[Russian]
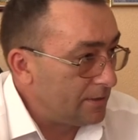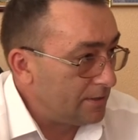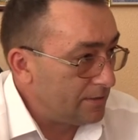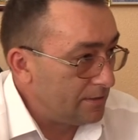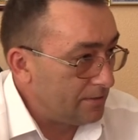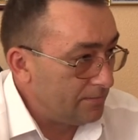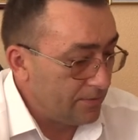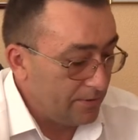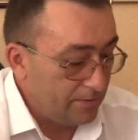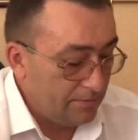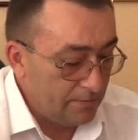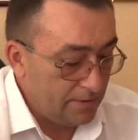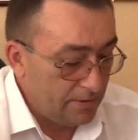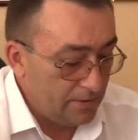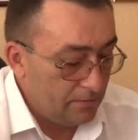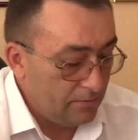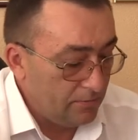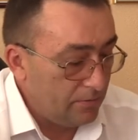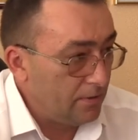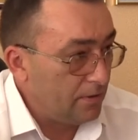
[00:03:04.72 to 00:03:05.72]
каких-то
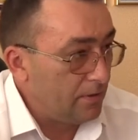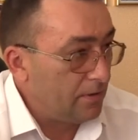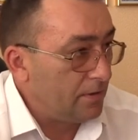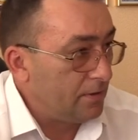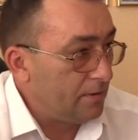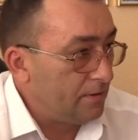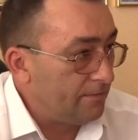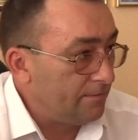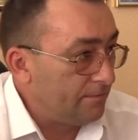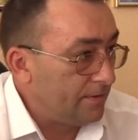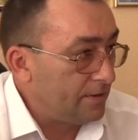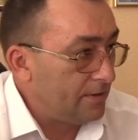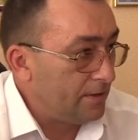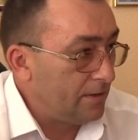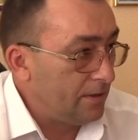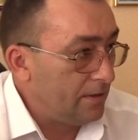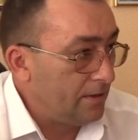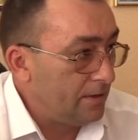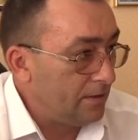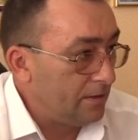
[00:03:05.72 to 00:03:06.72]
проявлений, но и
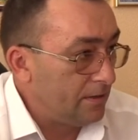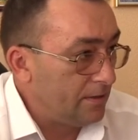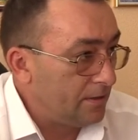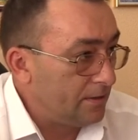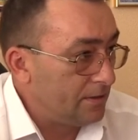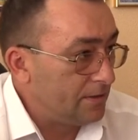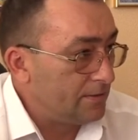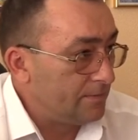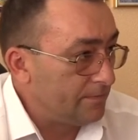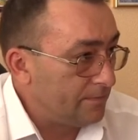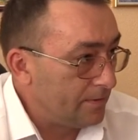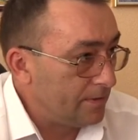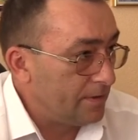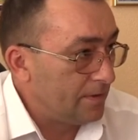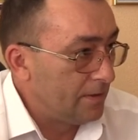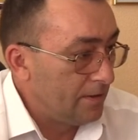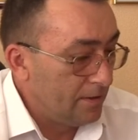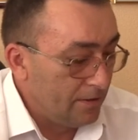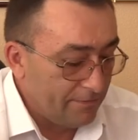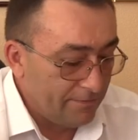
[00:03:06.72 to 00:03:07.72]
вандаль, а,
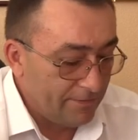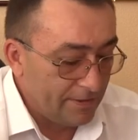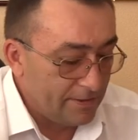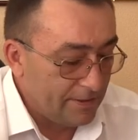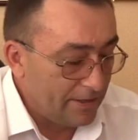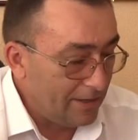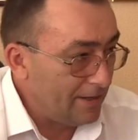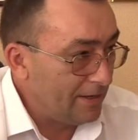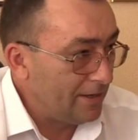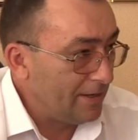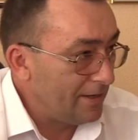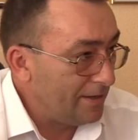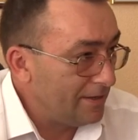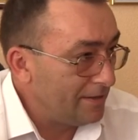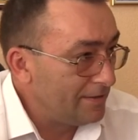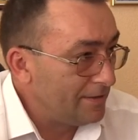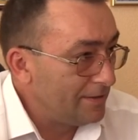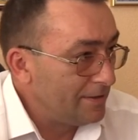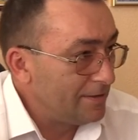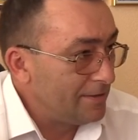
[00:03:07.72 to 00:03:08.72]

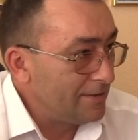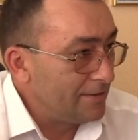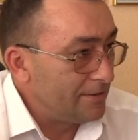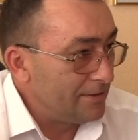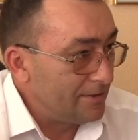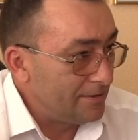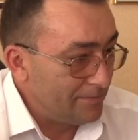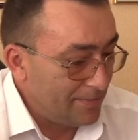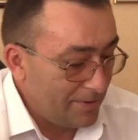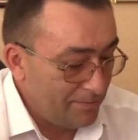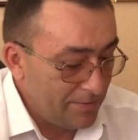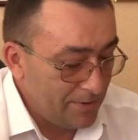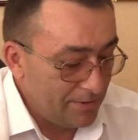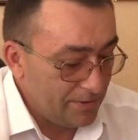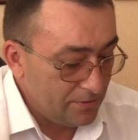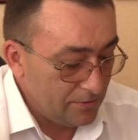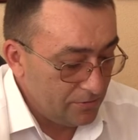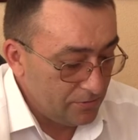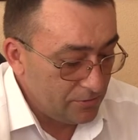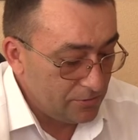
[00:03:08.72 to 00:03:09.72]
антивандальные а,
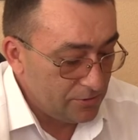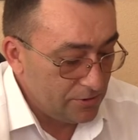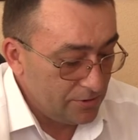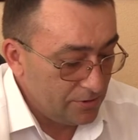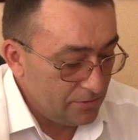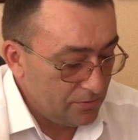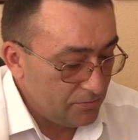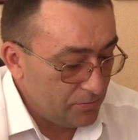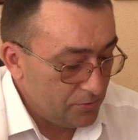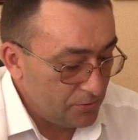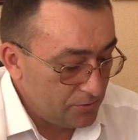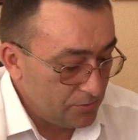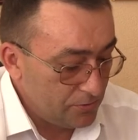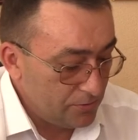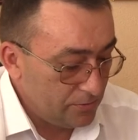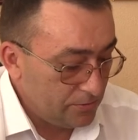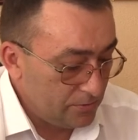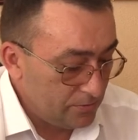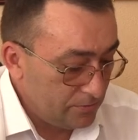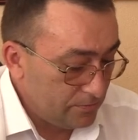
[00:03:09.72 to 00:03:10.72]
моменты тоже, я думаю,
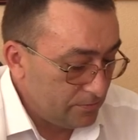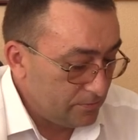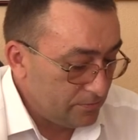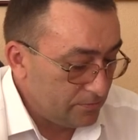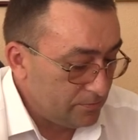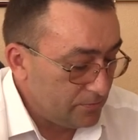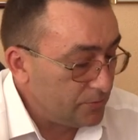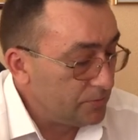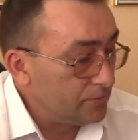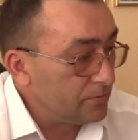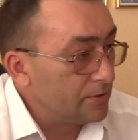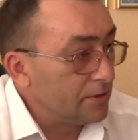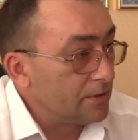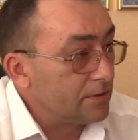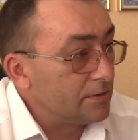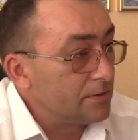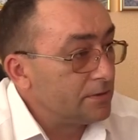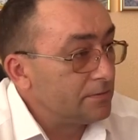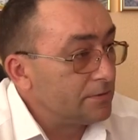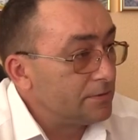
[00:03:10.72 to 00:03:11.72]
что будут
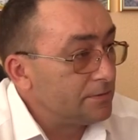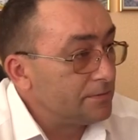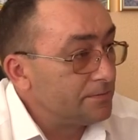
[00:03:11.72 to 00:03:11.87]
как-то